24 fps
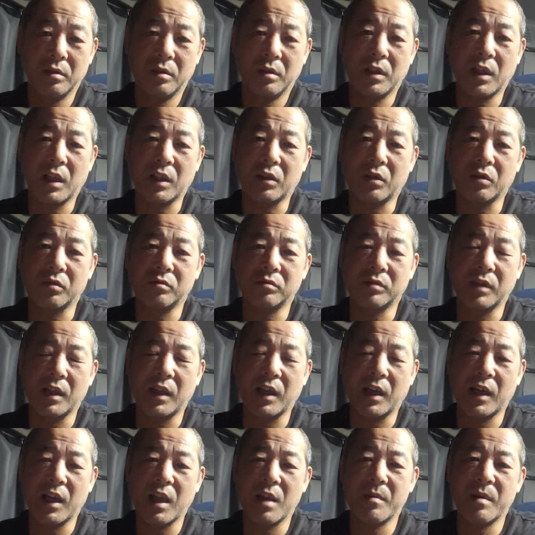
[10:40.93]
納得がい
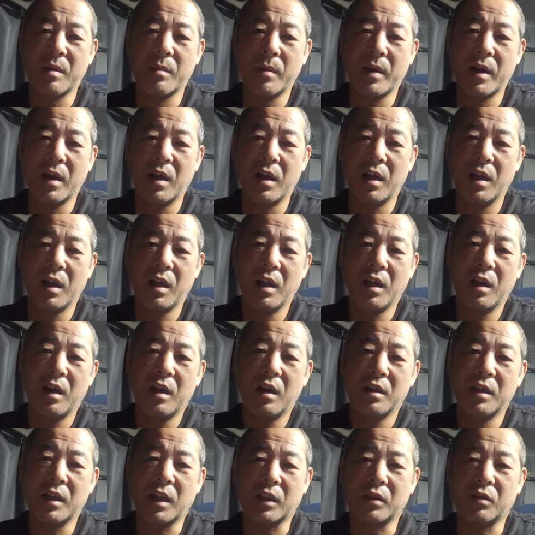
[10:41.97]
かないまま、
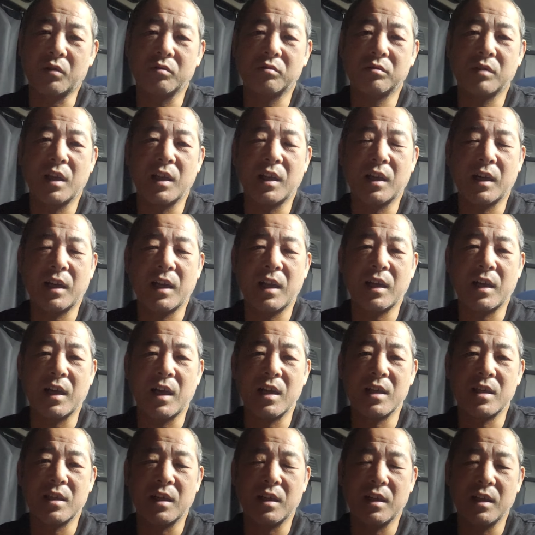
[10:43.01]
納得がいかない
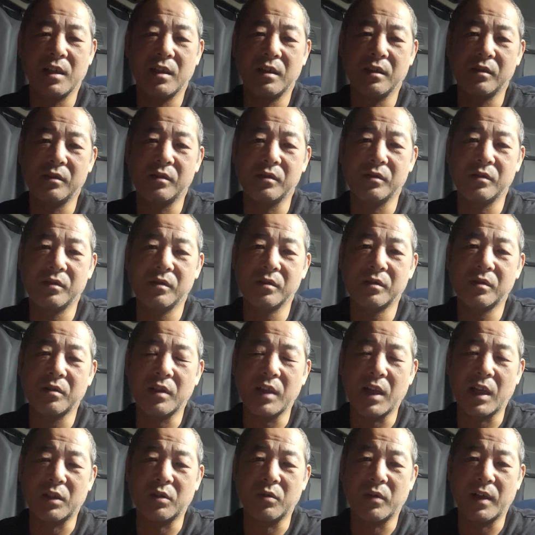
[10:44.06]
会社にずっと
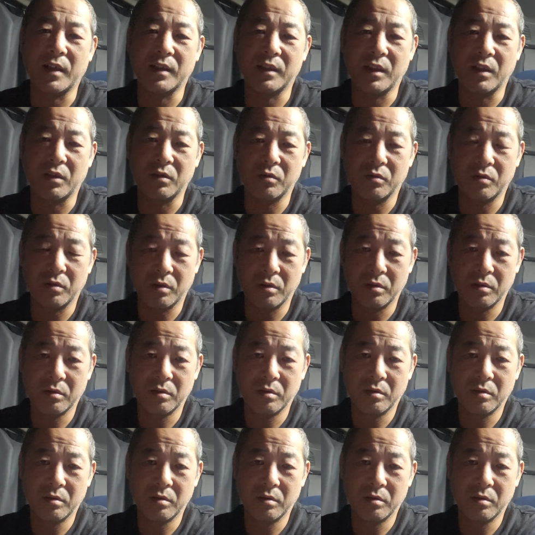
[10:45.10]
雇われてると。